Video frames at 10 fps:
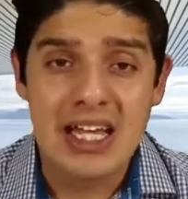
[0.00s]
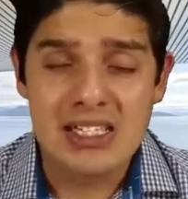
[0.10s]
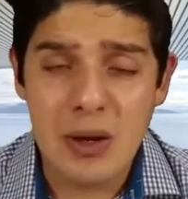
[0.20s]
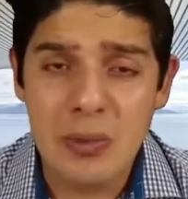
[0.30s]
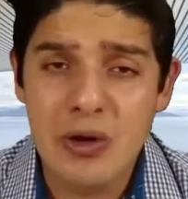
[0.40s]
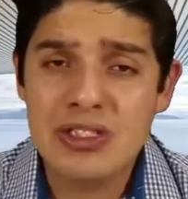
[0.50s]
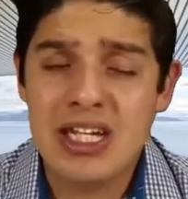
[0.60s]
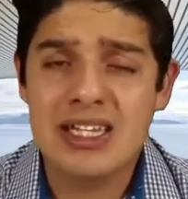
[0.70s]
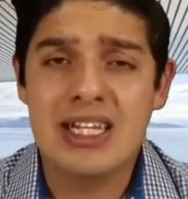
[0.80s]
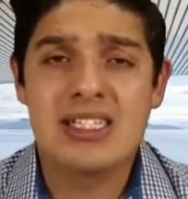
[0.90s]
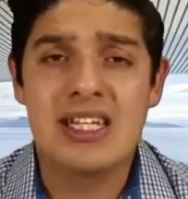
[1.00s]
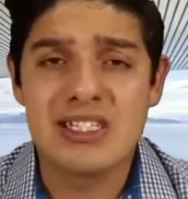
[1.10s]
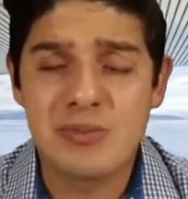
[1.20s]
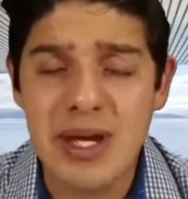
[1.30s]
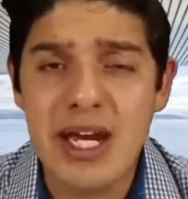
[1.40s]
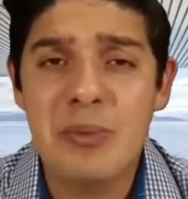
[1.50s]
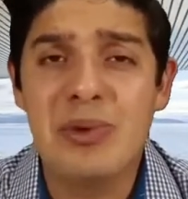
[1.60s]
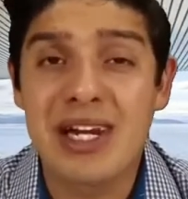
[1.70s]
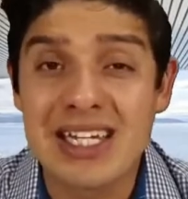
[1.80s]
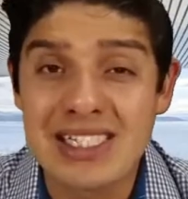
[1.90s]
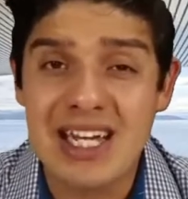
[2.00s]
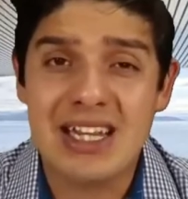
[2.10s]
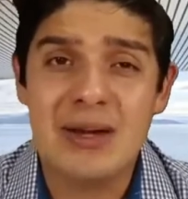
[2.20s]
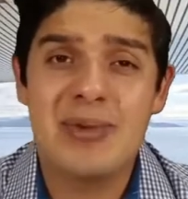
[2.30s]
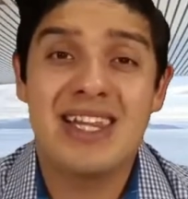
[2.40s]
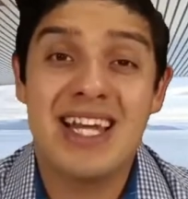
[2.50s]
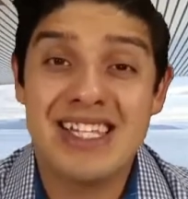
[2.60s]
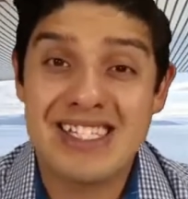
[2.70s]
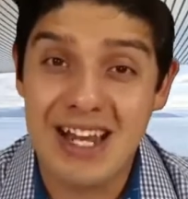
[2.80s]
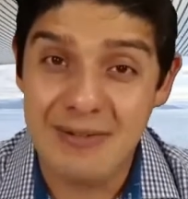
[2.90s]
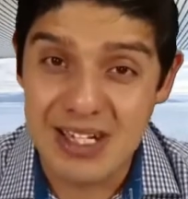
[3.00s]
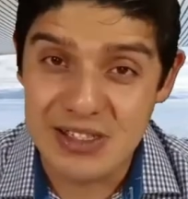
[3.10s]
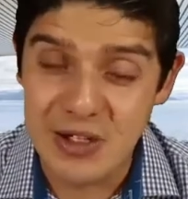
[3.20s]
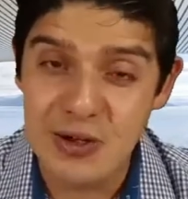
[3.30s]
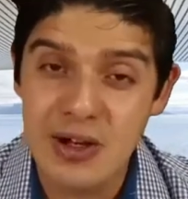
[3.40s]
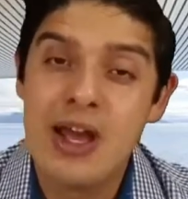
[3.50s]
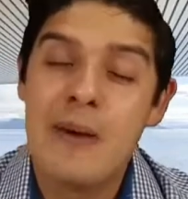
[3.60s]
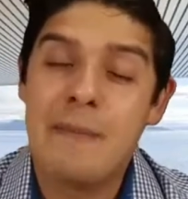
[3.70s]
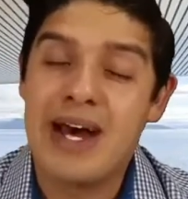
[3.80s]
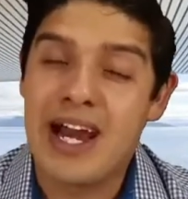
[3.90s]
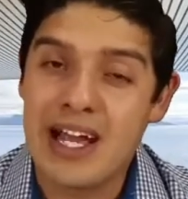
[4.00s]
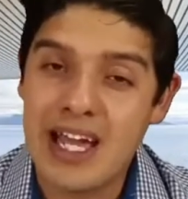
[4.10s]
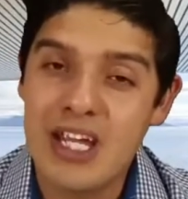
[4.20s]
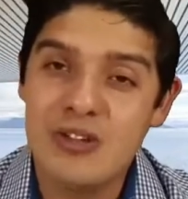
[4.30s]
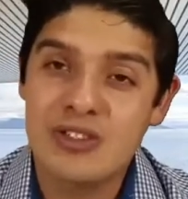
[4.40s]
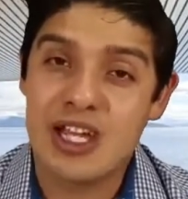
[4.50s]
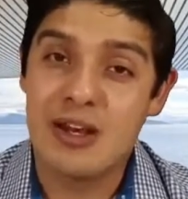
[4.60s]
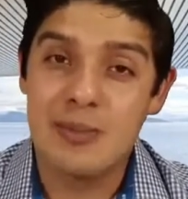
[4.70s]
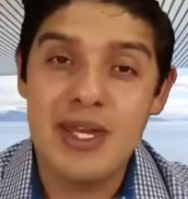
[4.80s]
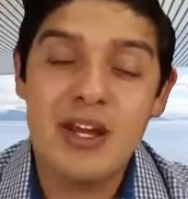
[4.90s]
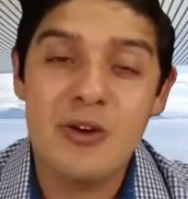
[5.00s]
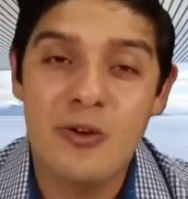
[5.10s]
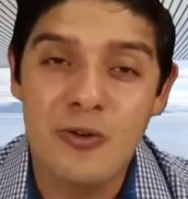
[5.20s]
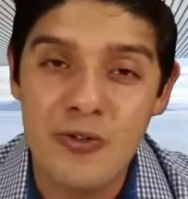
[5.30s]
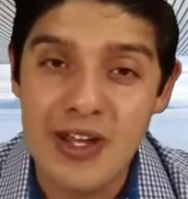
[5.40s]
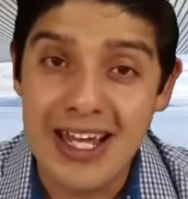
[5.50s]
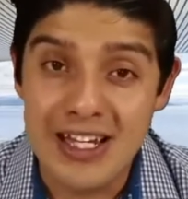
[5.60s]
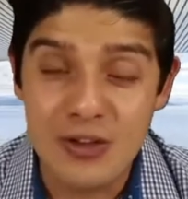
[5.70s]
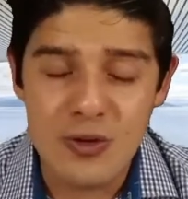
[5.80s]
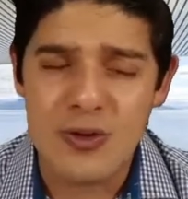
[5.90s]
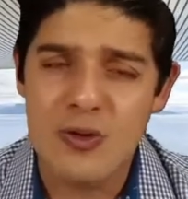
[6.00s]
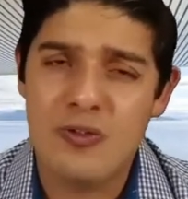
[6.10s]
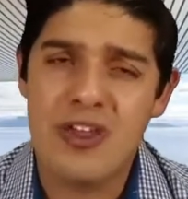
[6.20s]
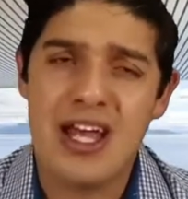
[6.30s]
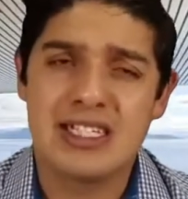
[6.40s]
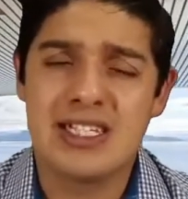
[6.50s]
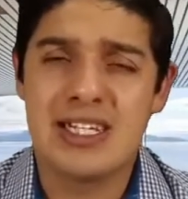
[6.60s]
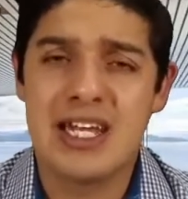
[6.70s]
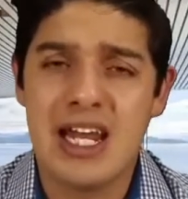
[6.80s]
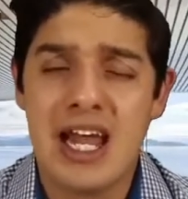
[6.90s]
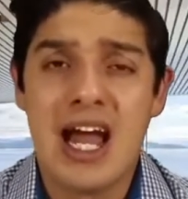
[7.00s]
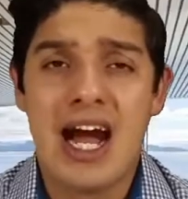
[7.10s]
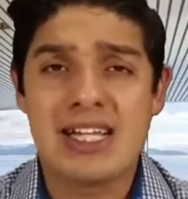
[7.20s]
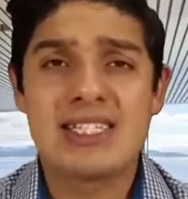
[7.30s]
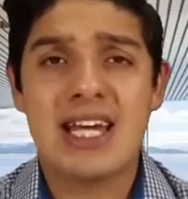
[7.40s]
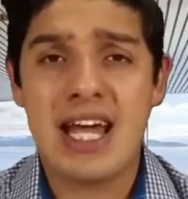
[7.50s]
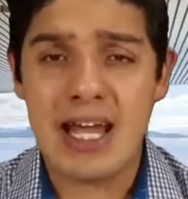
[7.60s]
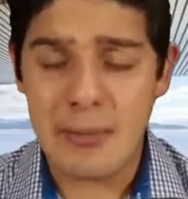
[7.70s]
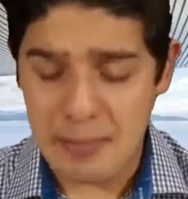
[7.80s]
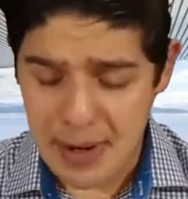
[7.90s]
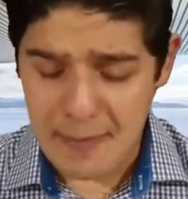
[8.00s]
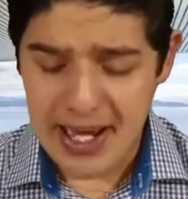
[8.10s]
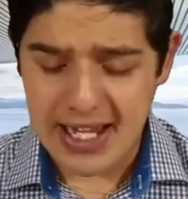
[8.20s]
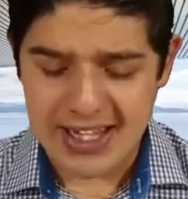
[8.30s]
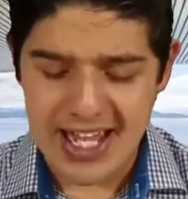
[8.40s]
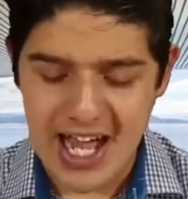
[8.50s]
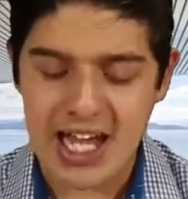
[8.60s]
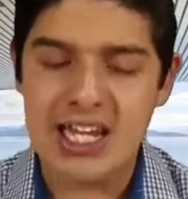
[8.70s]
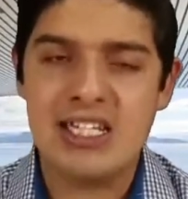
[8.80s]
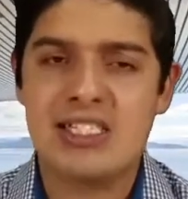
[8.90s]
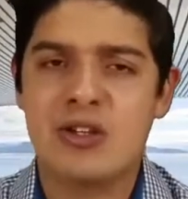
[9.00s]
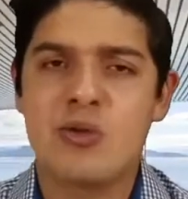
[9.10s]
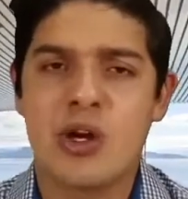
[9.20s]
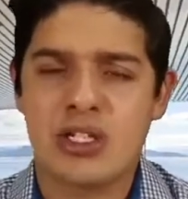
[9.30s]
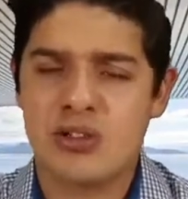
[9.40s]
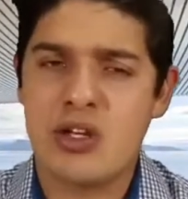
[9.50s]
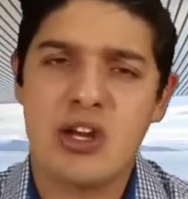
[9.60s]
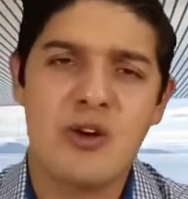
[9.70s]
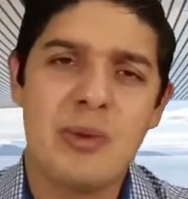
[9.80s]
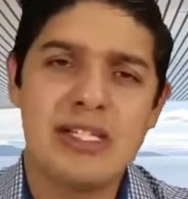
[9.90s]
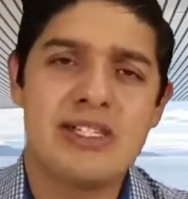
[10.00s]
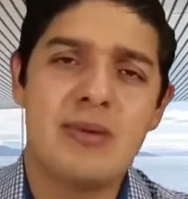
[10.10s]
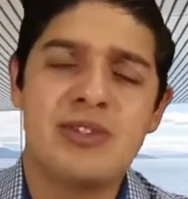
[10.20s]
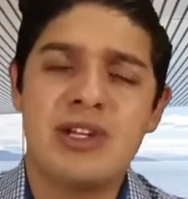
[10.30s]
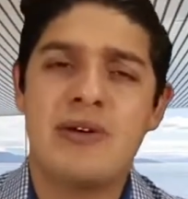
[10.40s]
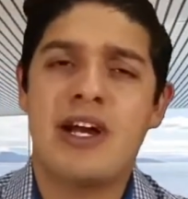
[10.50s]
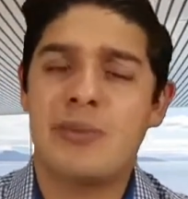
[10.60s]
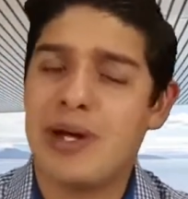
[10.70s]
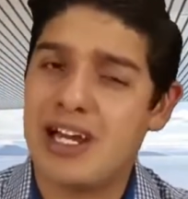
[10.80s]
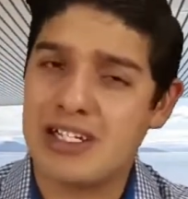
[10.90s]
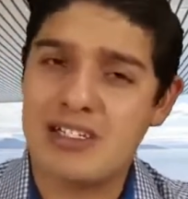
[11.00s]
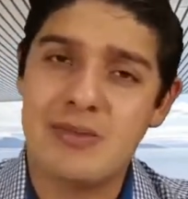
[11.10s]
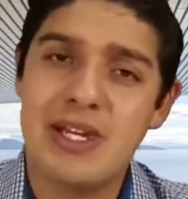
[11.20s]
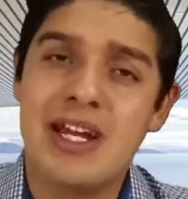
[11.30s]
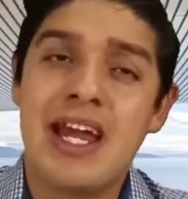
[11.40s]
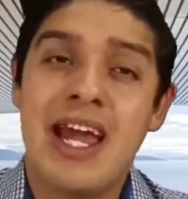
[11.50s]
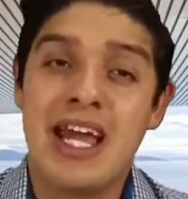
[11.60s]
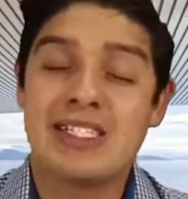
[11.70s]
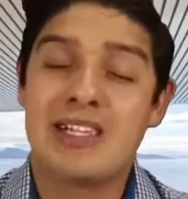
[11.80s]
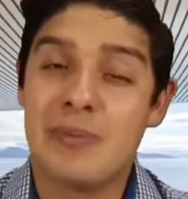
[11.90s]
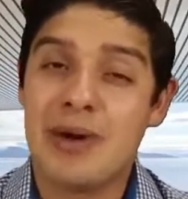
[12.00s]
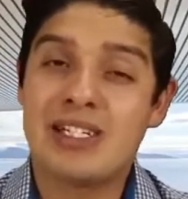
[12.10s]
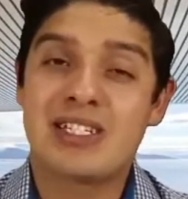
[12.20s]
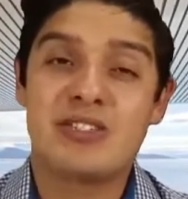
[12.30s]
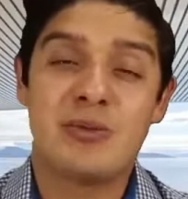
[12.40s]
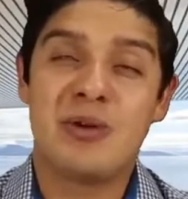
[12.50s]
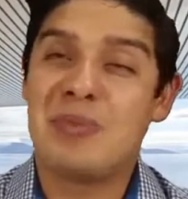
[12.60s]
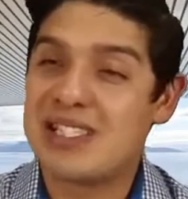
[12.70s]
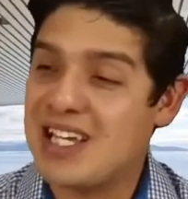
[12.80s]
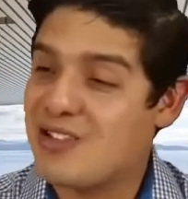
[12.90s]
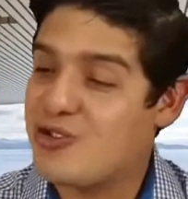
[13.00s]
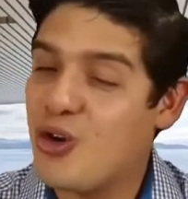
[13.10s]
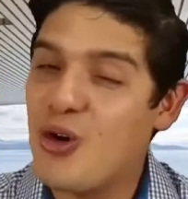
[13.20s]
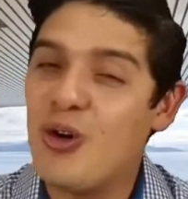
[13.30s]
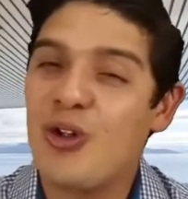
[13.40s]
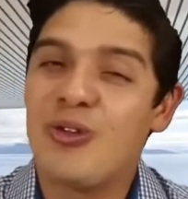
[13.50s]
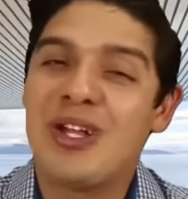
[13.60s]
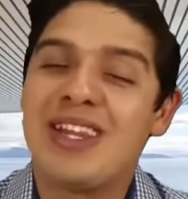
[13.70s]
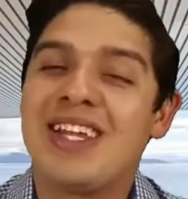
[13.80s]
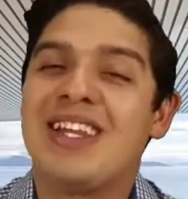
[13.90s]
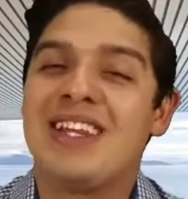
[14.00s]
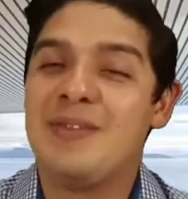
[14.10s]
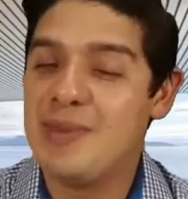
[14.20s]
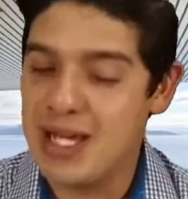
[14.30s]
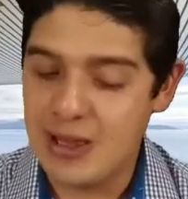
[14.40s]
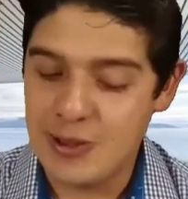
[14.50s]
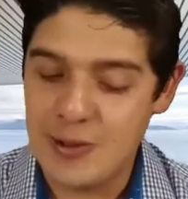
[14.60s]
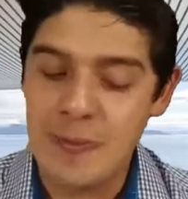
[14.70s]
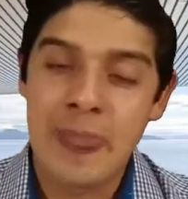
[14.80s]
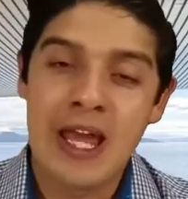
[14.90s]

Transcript: esa voz que te dice espera porque ciertamente hay salvación para aquellos que en mí confían y tú confías en Él. Así que Prepárate, alista tu corazón y comencemos a orar para recibir esta paz que sobrepasa todo entendimiento.